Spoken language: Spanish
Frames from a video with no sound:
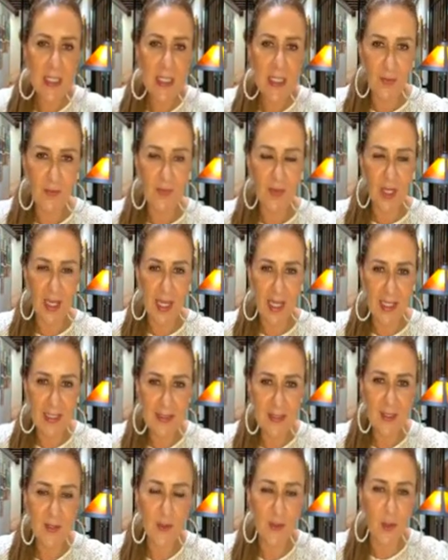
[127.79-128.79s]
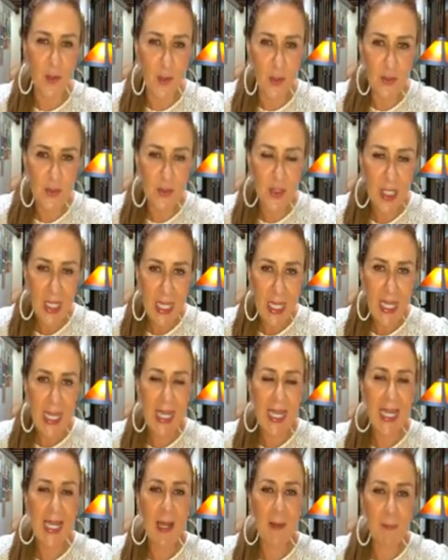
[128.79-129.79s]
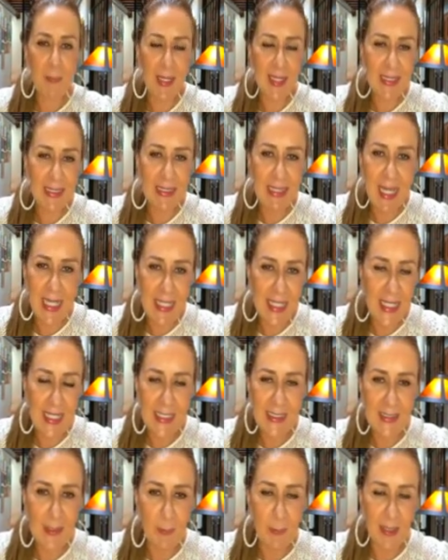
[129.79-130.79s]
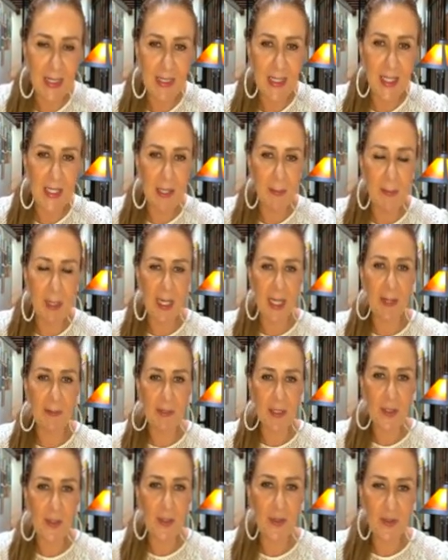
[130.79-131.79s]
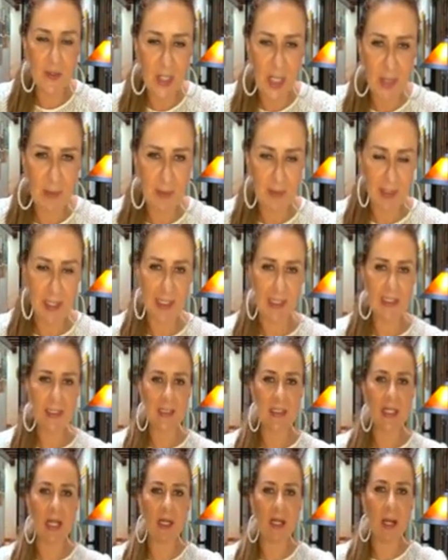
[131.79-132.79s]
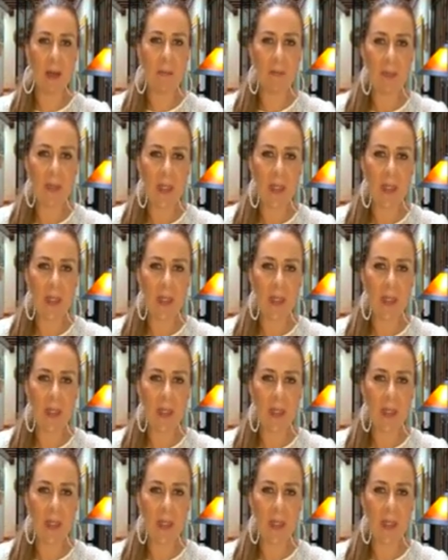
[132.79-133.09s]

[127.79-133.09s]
3, 2, en la pantalla, en esta pantalla maravillosa del Instagram,